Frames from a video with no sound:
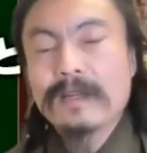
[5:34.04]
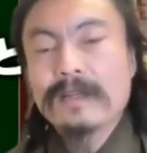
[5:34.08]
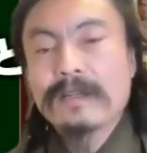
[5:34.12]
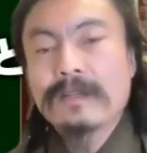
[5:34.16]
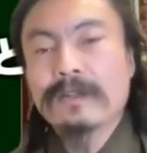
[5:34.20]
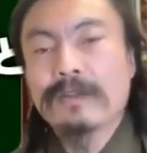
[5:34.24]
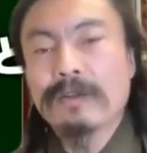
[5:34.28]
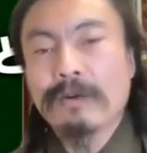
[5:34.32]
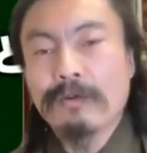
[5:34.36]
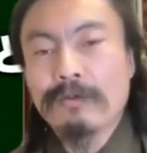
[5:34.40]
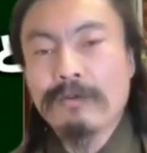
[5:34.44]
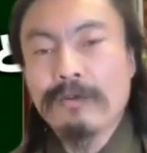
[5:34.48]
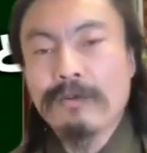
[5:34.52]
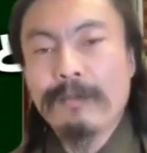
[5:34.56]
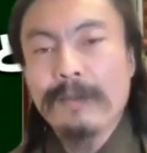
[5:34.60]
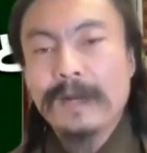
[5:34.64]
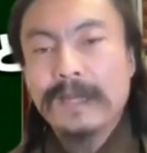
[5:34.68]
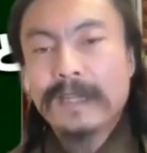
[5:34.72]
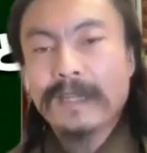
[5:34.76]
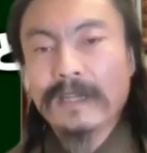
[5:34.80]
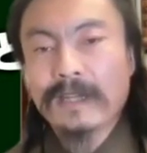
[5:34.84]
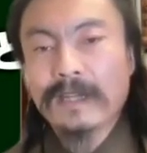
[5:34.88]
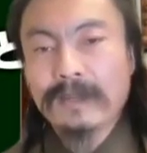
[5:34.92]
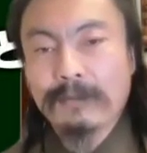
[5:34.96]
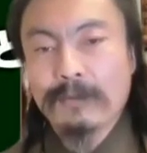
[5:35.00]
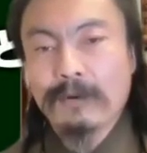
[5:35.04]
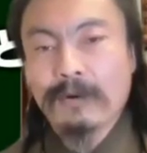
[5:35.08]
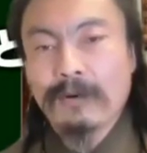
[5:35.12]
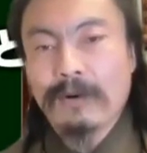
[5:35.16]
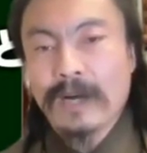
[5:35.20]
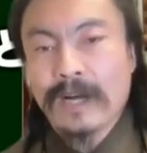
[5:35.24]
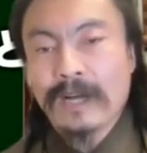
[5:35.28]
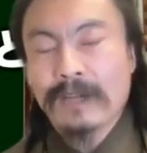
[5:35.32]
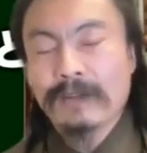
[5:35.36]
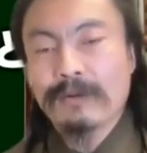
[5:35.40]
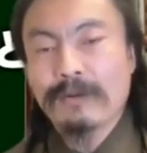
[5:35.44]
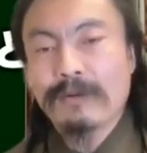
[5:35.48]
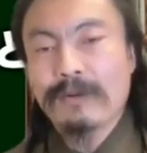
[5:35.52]
どこまで行っても、
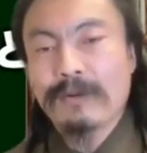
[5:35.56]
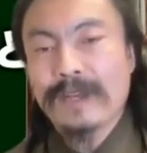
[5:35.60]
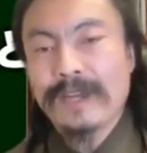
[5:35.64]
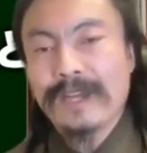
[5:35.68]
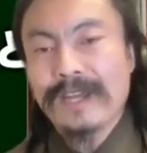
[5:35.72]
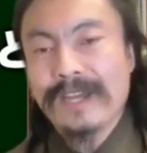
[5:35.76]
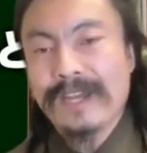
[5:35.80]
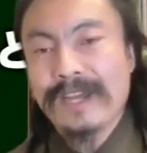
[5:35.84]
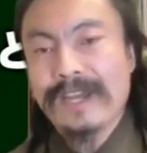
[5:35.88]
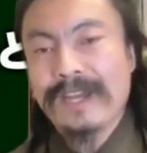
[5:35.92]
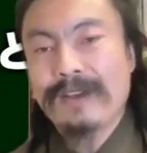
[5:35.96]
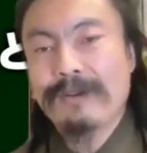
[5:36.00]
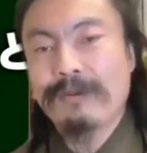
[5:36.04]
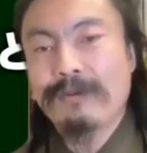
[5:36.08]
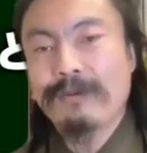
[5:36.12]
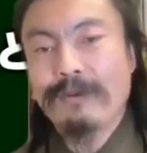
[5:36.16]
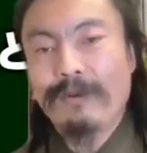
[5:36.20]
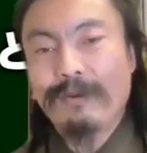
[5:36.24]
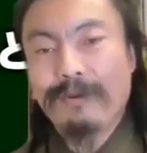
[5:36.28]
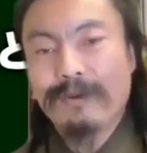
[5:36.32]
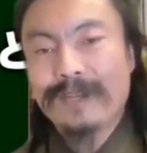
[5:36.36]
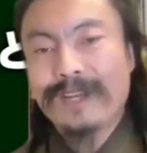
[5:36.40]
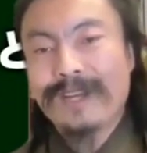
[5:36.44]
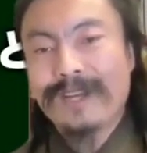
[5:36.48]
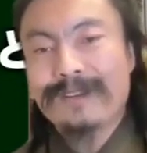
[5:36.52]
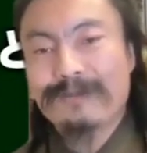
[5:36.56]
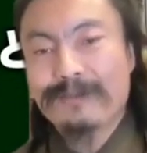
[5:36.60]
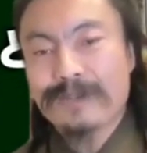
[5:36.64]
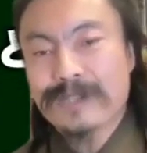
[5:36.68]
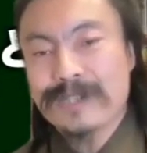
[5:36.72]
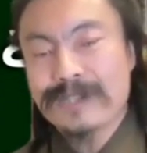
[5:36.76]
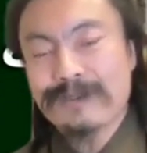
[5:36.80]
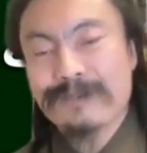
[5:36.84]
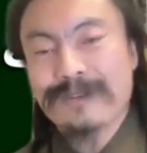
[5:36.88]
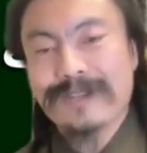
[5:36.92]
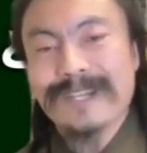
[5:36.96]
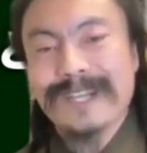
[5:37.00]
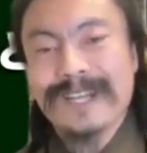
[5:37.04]
あの、英語の翻訳を
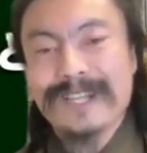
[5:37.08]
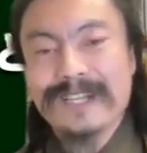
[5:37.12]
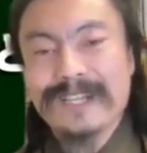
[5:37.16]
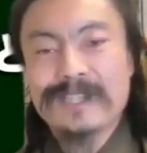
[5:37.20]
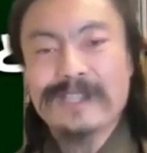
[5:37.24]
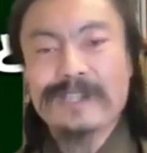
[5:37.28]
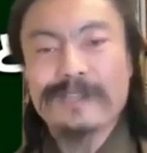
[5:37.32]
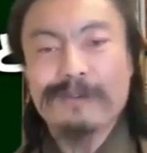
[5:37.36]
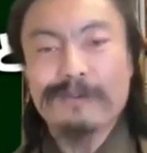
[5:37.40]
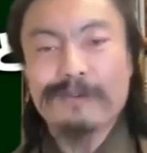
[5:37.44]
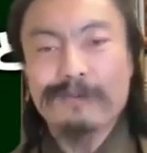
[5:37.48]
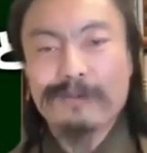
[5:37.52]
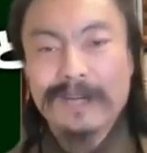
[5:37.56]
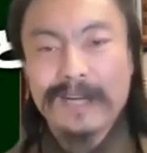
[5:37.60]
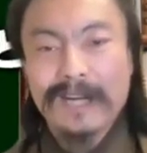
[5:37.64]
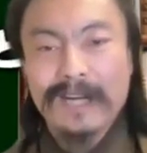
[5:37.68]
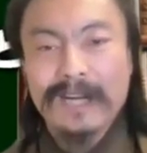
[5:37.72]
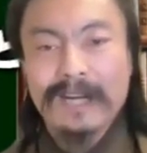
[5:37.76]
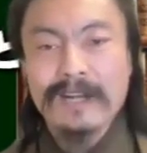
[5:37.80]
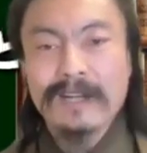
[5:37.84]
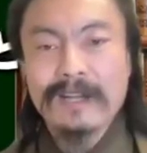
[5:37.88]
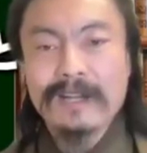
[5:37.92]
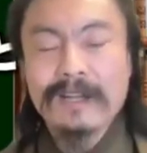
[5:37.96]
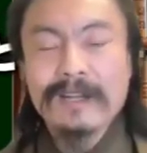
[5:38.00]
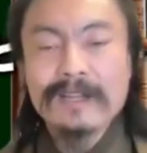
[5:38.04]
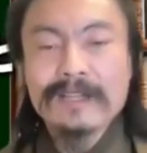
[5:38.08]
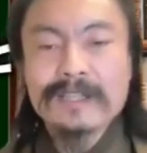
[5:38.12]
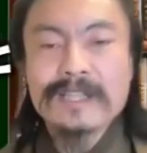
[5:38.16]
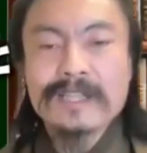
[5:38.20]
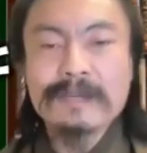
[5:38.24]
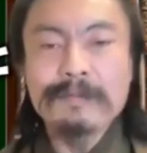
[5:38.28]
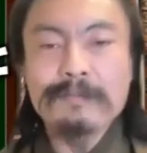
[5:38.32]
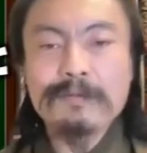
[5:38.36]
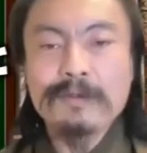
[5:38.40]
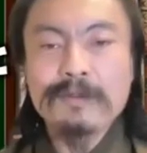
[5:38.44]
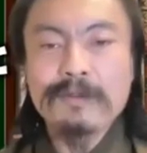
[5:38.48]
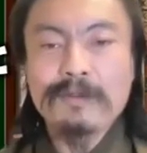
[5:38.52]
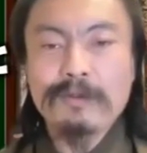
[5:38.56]
しようが何しようが、
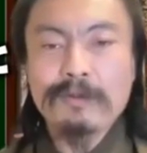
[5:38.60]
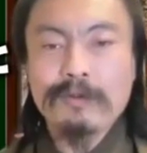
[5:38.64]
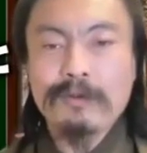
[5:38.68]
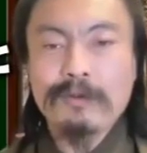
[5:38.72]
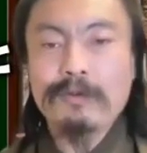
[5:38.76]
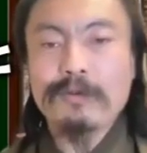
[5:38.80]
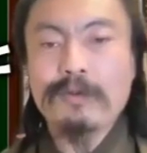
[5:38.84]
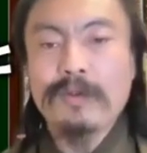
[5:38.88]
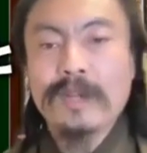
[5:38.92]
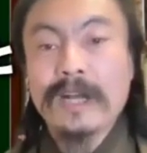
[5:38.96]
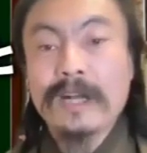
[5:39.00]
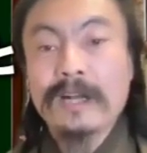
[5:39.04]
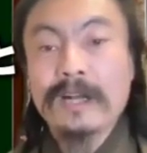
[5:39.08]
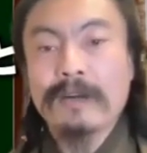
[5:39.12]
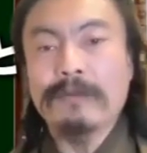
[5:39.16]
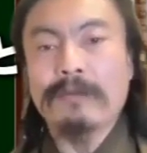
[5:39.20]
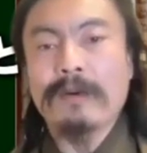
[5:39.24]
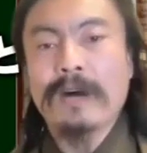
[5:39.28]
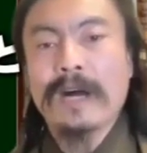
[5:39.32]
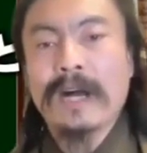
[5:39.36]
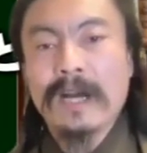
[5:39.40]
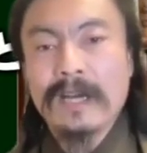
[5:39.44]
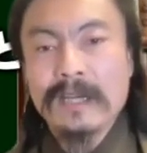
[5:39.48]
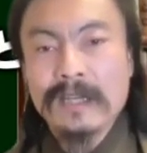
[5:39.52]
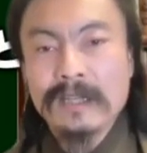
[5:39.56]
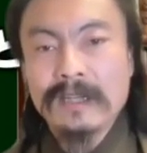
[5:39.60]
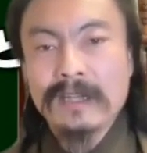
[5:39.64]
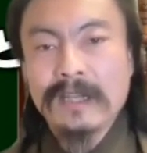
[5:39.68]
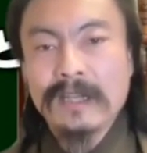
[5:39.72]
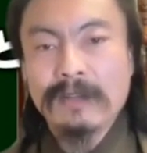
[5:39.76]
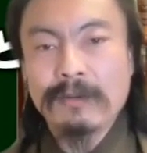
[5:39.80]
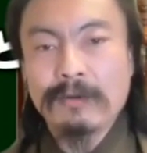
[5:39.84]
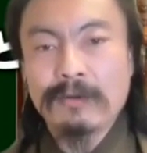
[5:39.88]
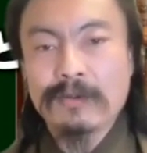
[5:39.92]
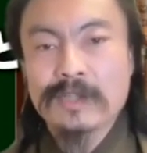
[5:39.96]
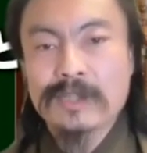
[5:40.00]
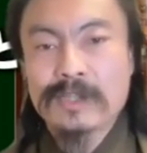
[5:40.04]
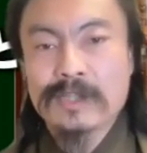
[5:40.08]
自分の脳の中の相手
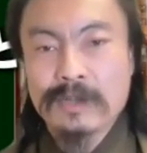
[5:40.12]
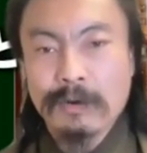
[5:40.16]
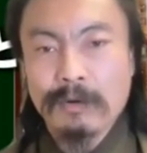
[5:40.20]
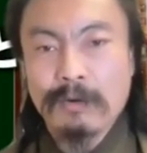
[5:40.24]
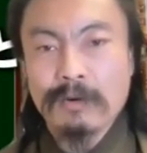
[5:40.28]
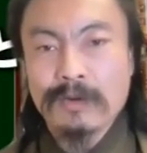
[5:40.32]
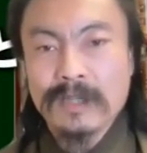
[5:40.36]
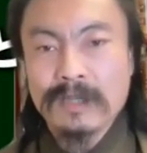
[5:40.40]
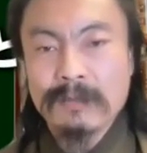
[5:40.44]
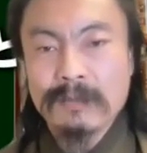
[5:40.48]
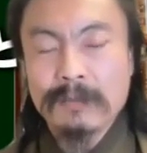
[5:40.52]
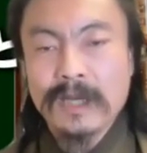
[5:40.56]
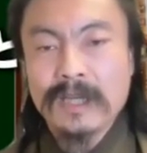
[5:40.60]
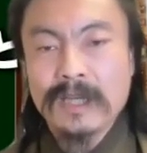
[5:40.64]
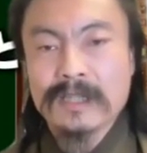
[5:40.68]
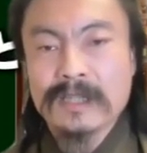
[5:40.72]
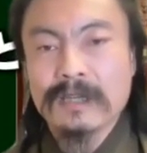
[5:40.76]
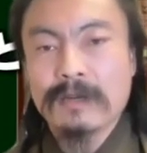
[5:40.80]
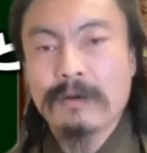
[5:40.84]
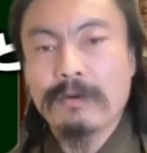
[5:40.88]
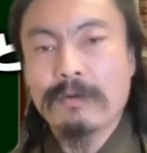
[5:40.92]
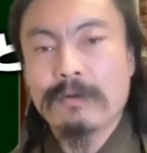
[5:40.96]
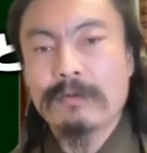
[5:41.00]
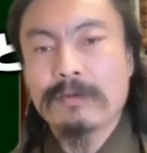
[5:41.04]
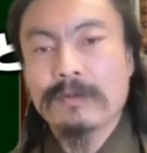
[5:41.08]
の像、イメージ。